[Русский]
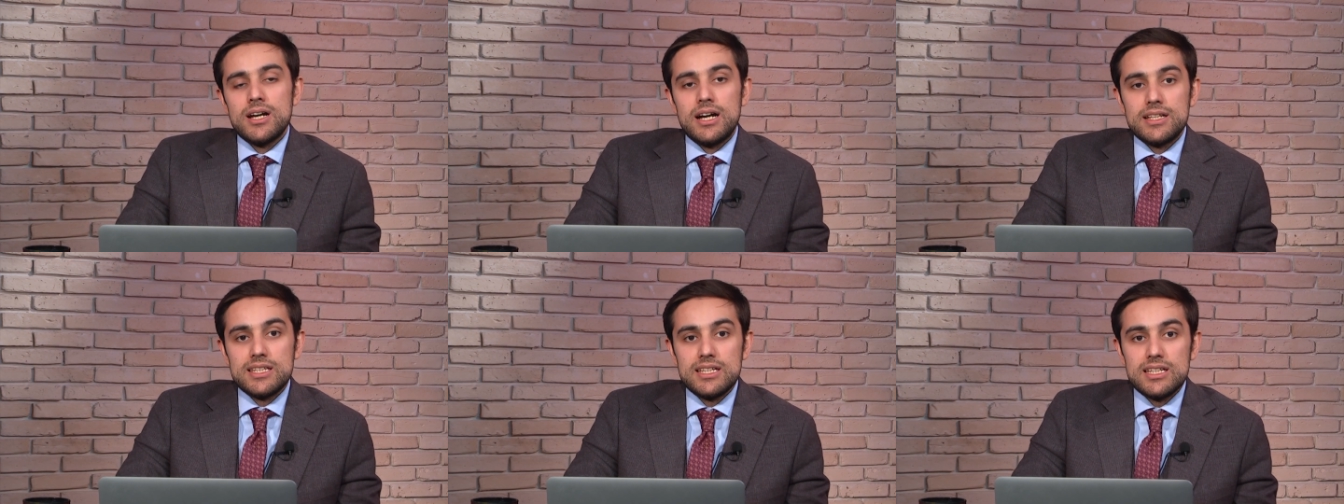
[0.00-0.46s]

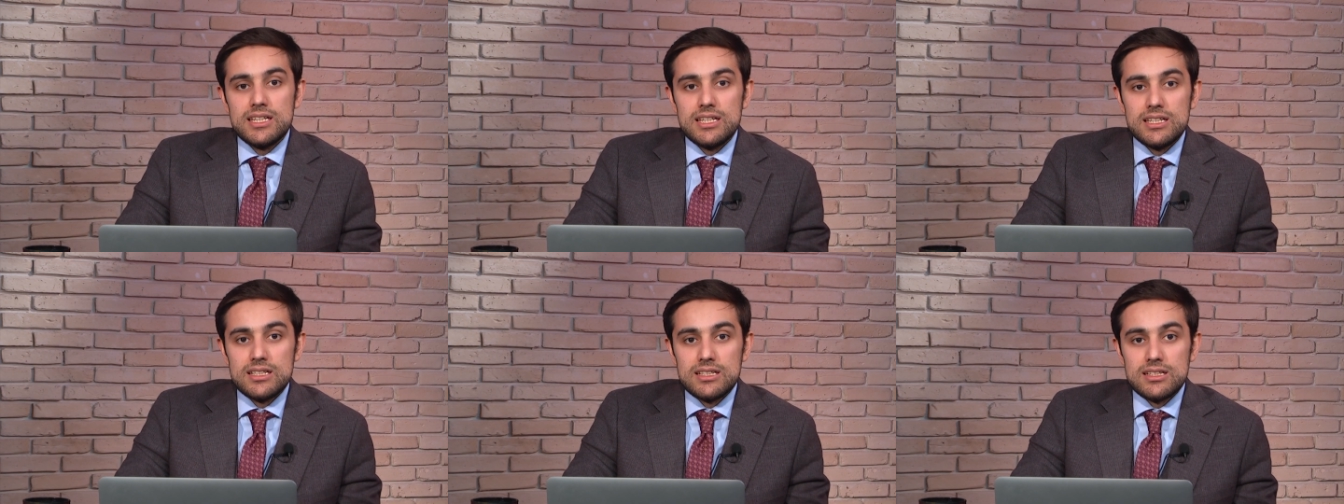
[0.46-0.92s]
они,
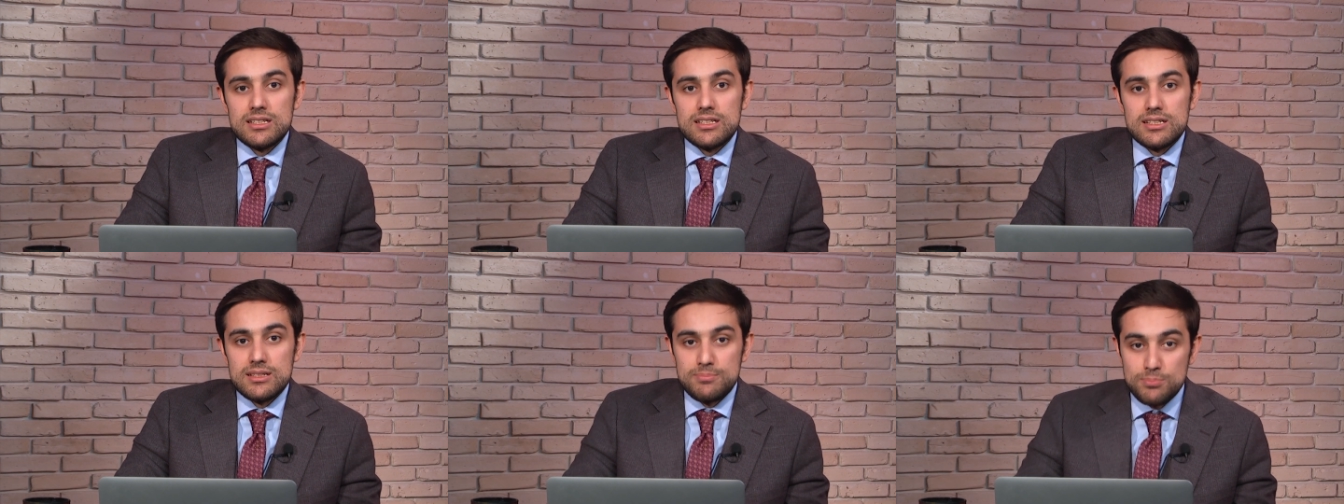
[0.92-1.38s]

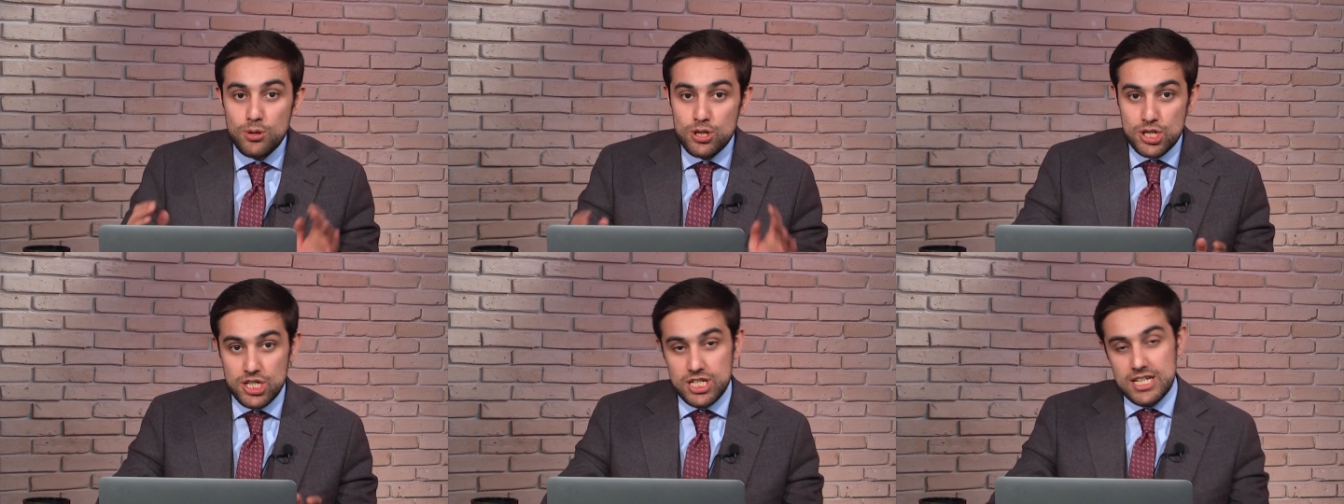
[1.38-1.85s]
э,
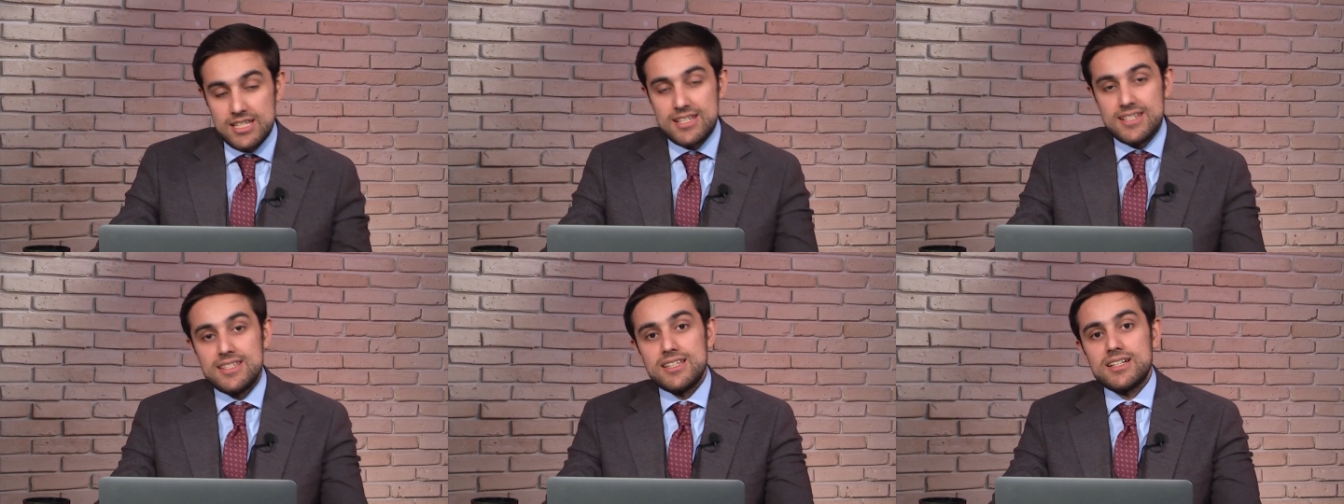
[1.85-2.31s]
большая часть
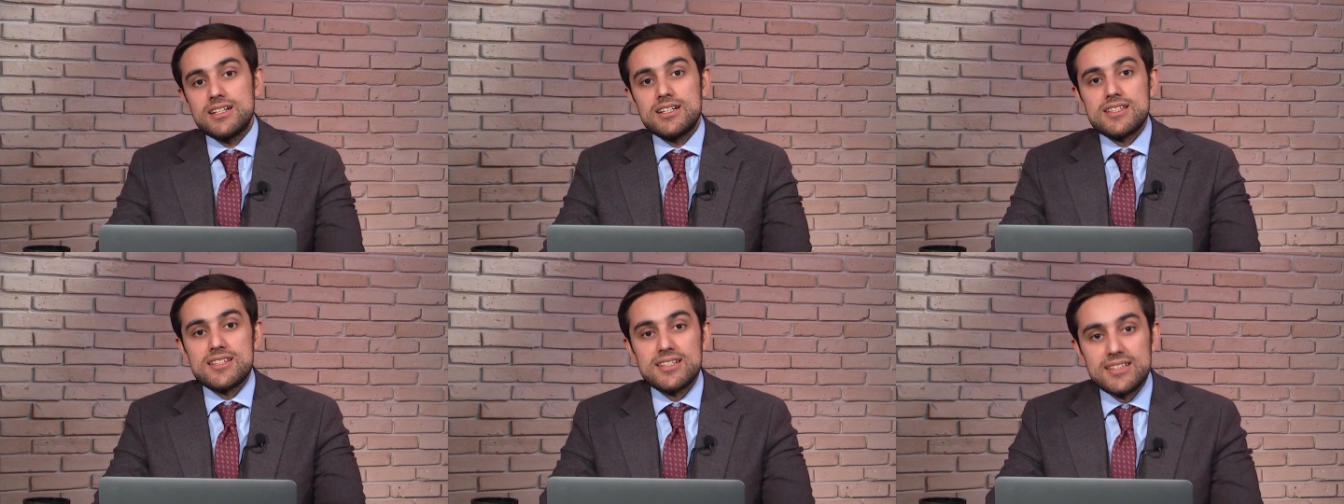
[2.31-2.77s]
из них
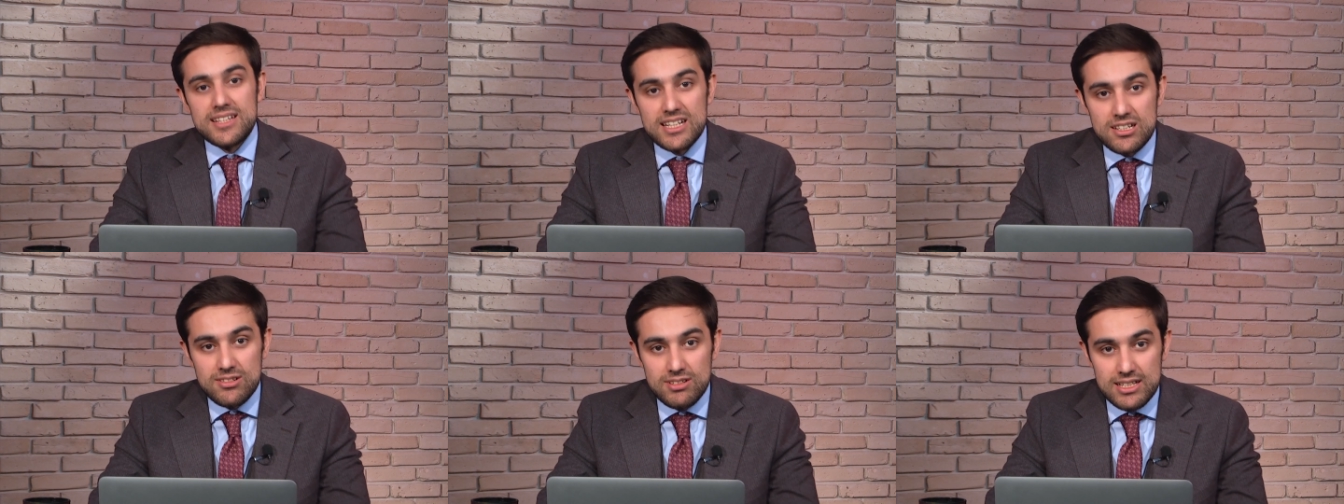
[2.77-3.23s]

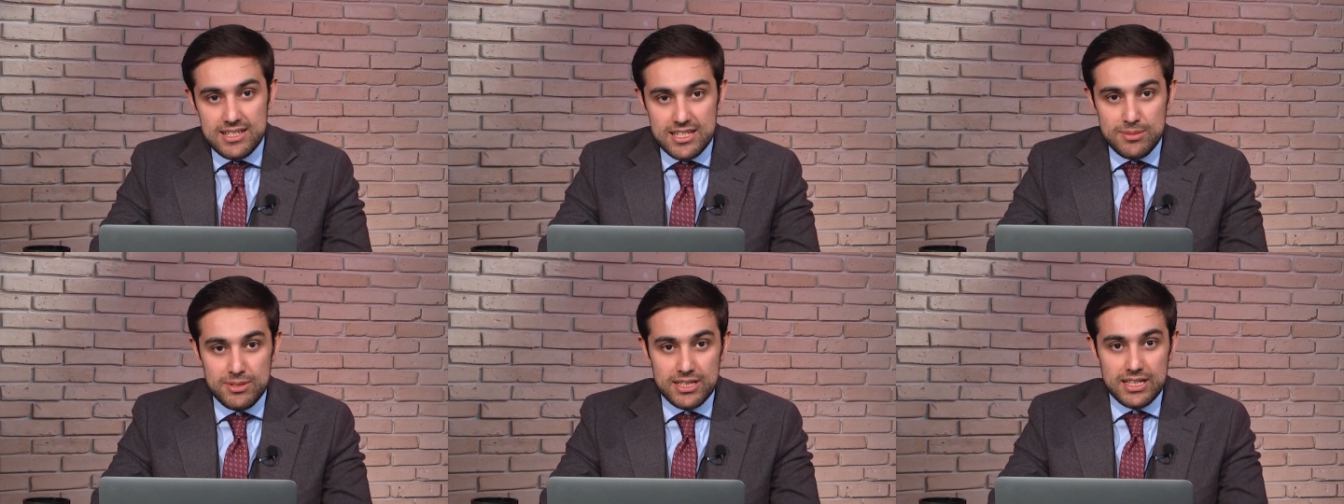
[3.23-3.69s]
концентрировалась
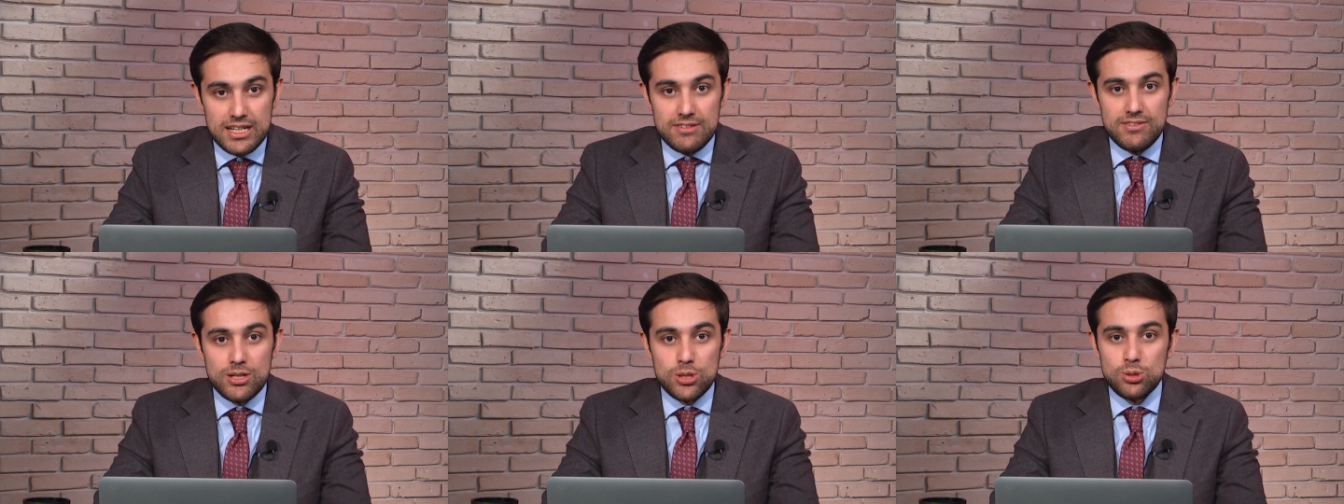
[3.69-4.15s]

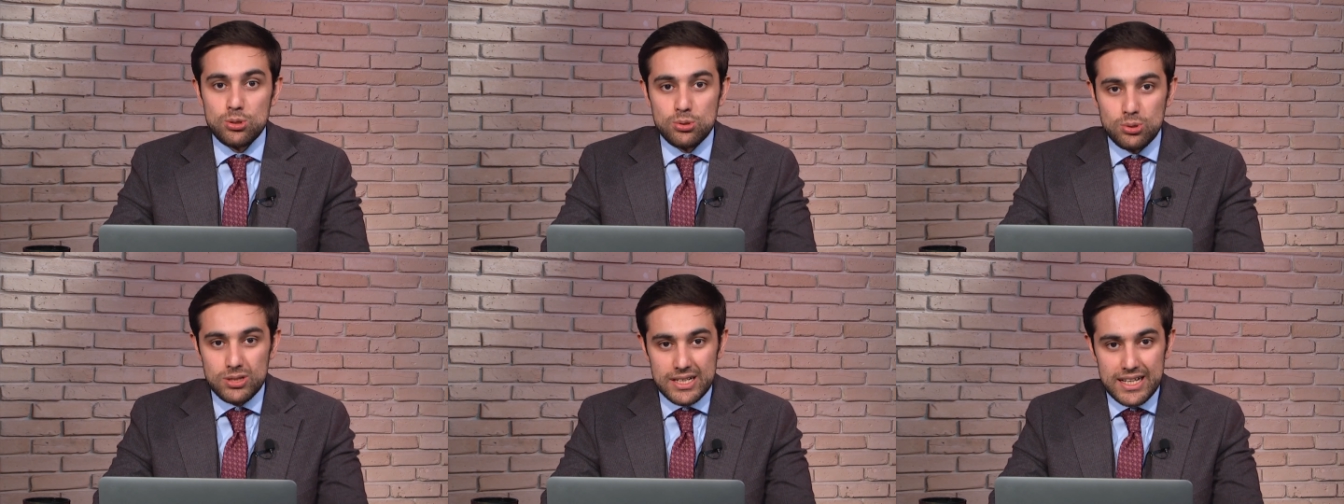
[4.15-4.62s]
именно
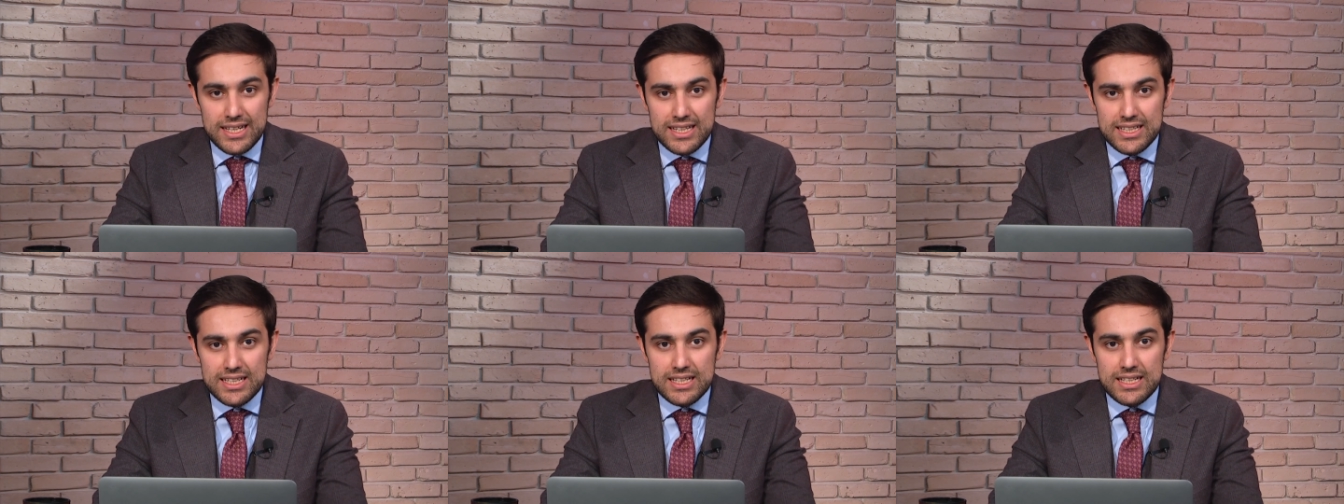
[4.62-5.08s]
вокруг
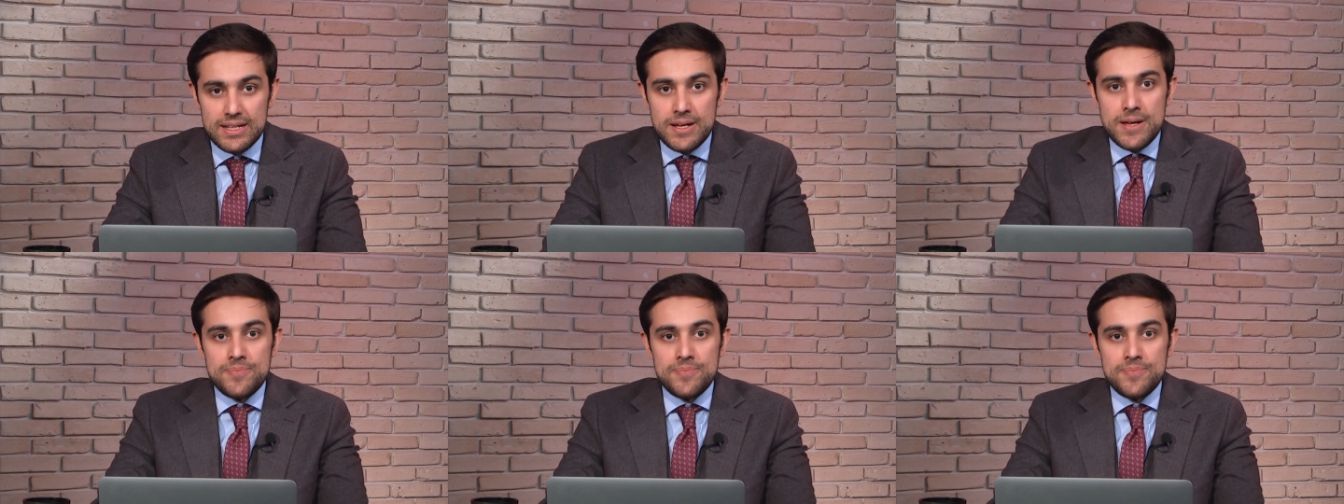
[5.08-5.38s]
Украины,